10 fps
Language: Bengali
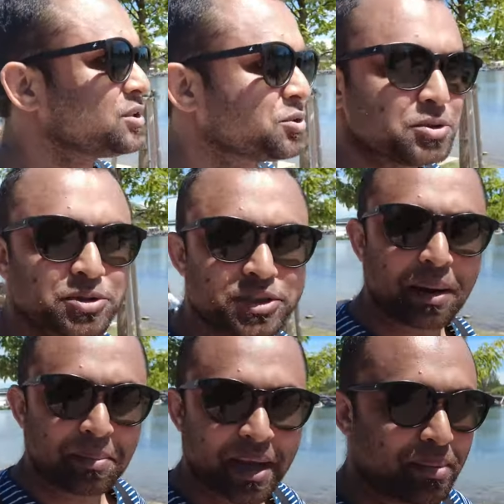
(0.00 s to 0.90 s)
তো
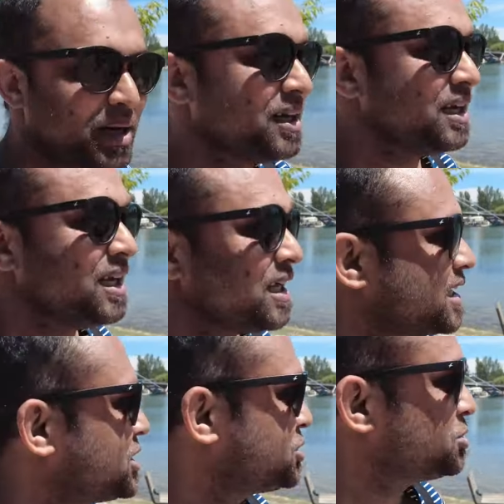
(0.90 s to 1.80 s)
সামনে আবার
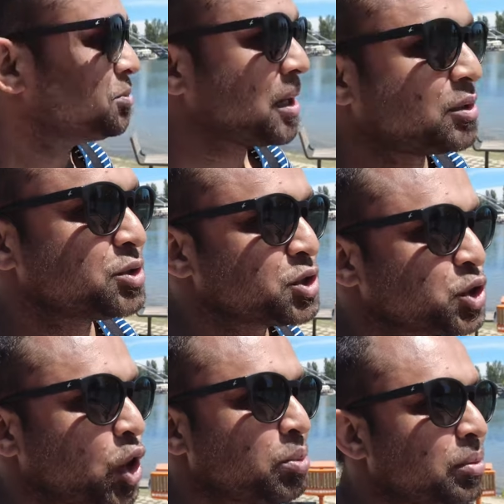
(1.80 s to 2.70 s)
কিছু মানুষ
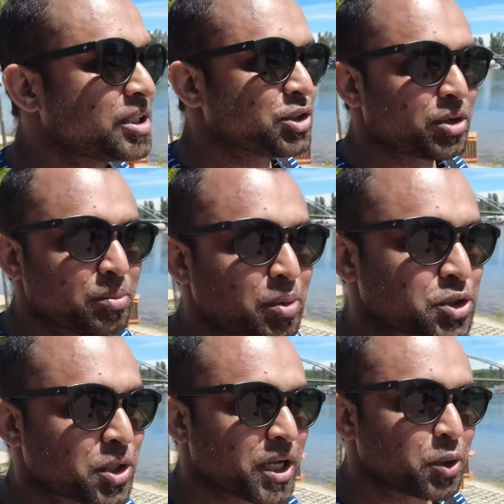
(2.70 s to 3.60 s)
স্বল্প বেসন
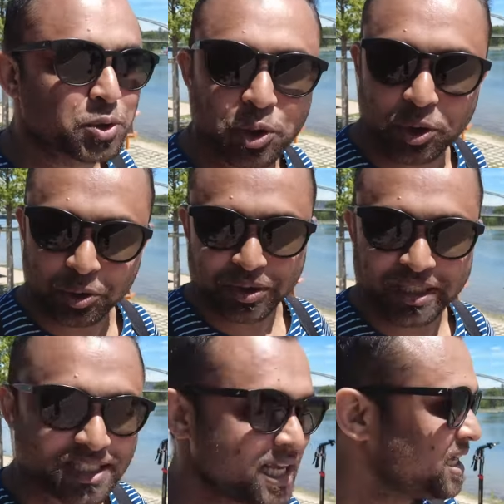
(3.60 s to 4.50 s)
বসনে গোছলও
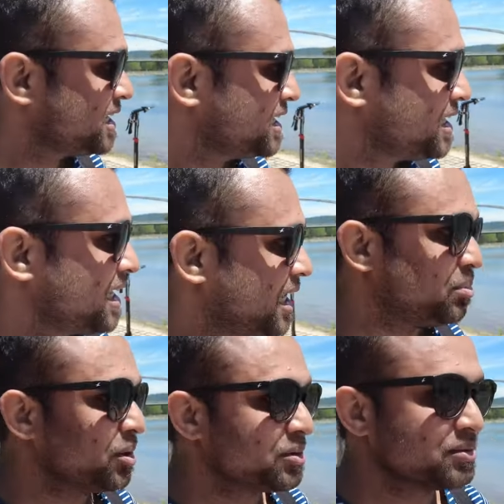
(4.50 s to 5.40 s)
করতেছে
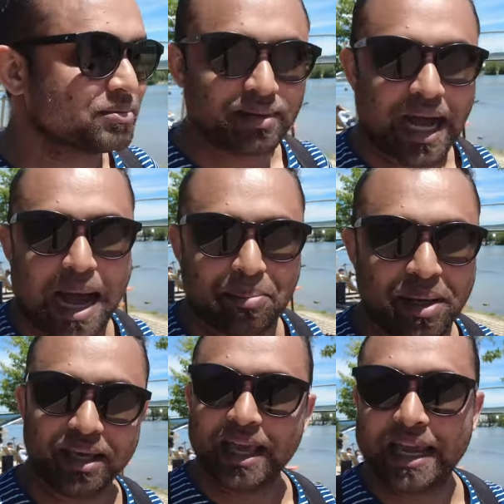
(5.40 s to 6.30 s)
এবং আমি
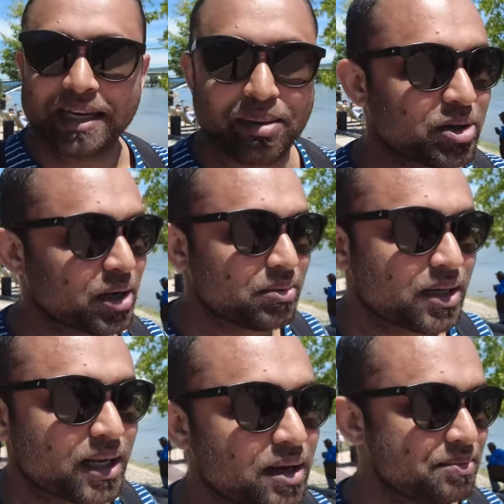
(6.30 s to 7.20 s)
এইটা
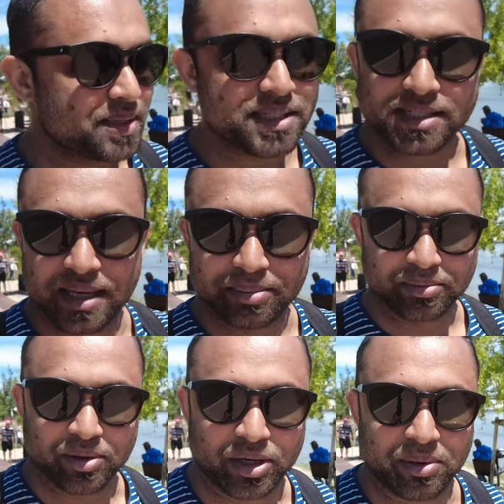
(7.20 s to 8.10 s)
মোটামুটি কনভিন্সড এবং
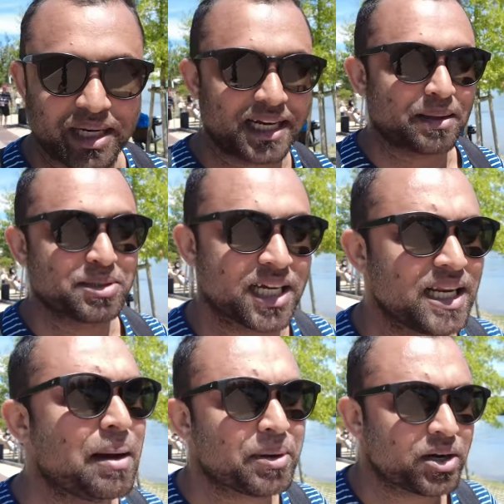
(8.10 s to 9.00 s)
মোটামুটি এটা আমি জানি
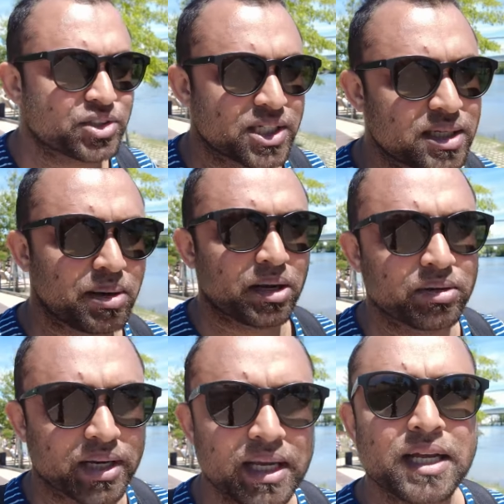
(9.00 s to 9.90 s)
আপনারাও জানেন ফলো
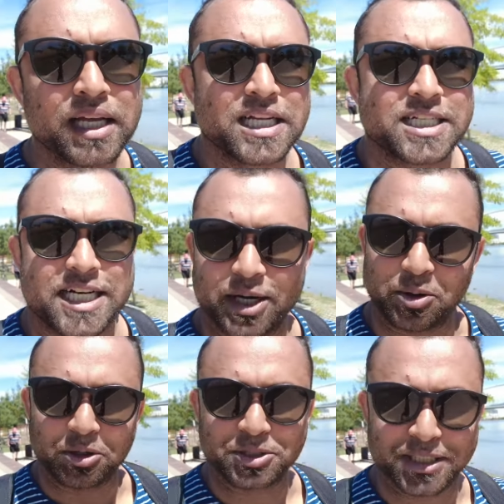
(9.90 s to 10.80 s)
করে সেটা
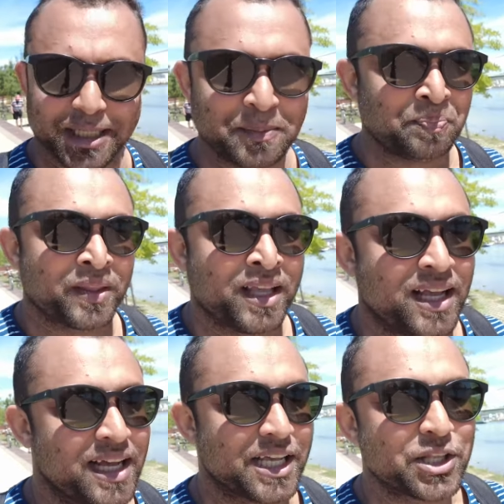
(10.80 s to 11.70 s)
হলো যে
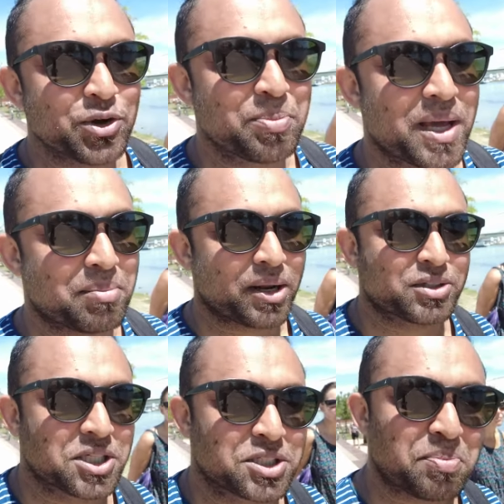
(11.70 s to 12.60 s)
ইউরোপিয়ান
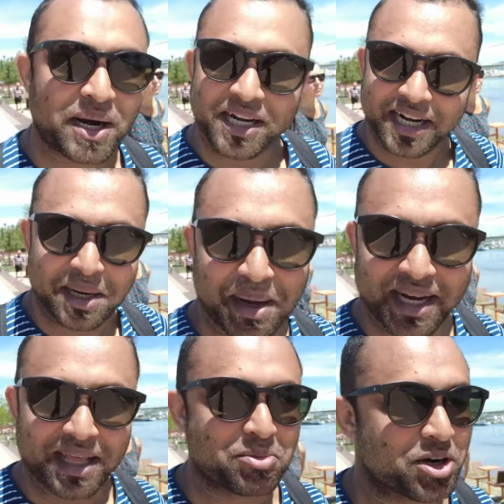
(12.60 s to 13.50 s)
মানুষ একটু পানি টানি
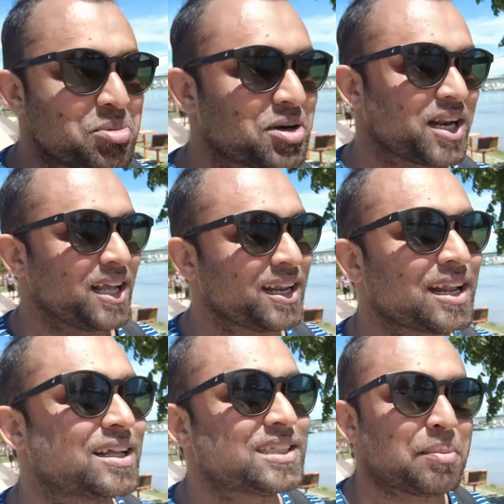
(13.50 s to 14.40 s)
পাইলেই মোটামুটি
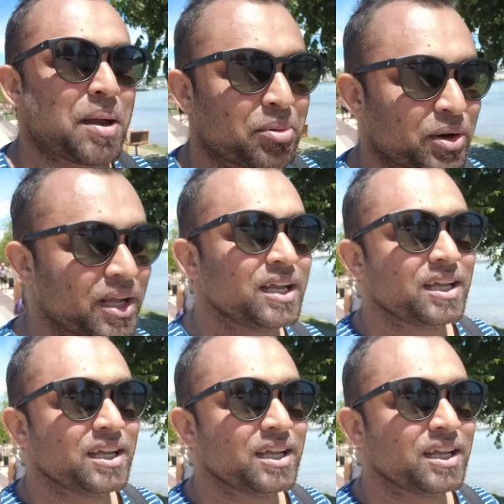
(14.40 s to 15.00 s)
ঝাঁপায় পড়ে